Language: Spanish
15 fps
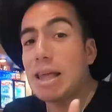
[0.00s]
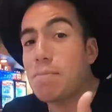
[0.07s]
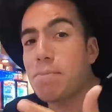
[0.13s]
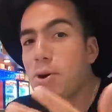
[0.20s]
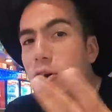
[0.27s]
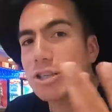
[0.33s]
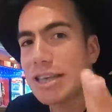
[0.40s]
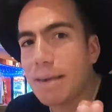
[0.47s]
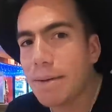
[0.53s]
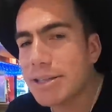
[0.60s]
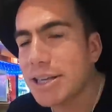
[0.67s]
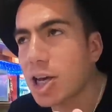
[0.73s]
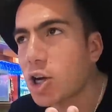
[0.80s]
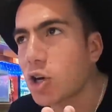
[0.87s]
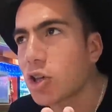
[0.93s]
Tampoco es que vas
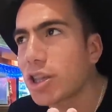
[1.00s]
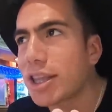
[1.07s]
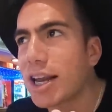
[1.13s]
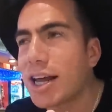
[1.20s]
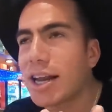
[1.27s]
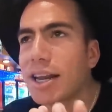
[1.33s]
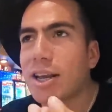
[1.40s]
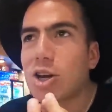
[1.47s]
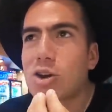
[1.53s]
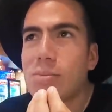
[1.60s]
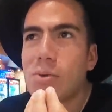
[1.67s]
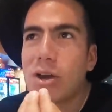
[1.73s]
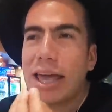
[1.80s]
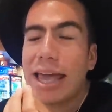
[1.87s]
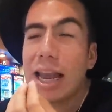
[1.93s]
a encontrar
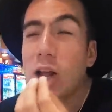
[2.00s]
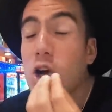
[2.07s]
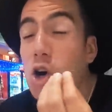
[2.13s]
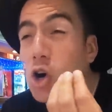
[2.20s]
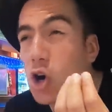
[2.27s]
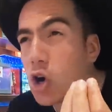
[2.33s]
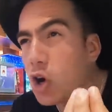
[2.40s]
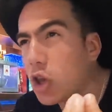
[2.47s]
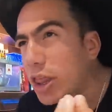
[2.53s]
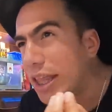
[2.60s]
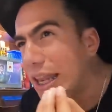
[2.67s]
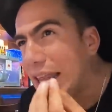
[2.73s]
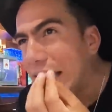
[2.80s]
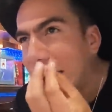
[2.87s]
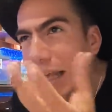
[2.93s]
como que el
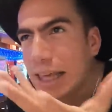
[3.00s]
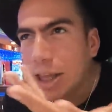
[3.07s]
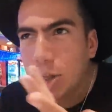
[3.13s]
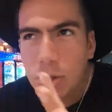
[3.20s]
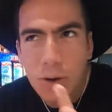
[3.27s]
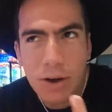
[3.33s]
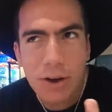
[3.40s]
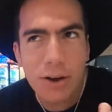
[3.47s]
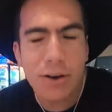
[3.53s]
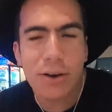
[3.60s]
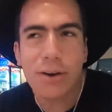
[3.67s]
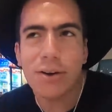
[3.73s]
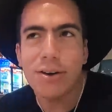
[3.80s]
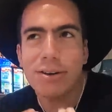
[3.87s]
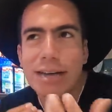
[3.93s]

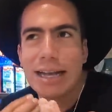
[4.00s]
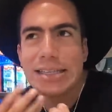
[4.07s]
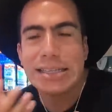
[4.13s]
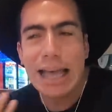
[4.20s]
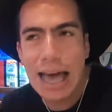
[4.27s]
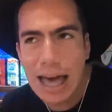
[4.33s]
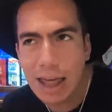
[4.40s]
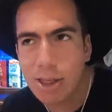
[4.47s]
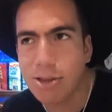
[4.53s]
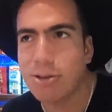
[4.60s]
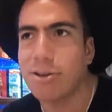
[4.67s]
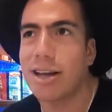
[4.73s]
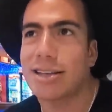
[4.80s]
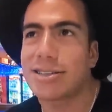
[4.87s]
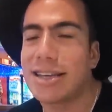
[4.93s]
cocodrilito
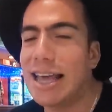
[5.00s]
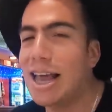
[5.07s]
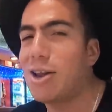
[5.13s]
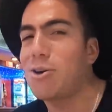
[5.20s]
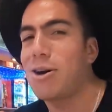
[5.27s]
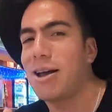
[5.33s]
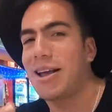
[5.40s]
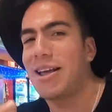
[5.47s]
asado, así algo,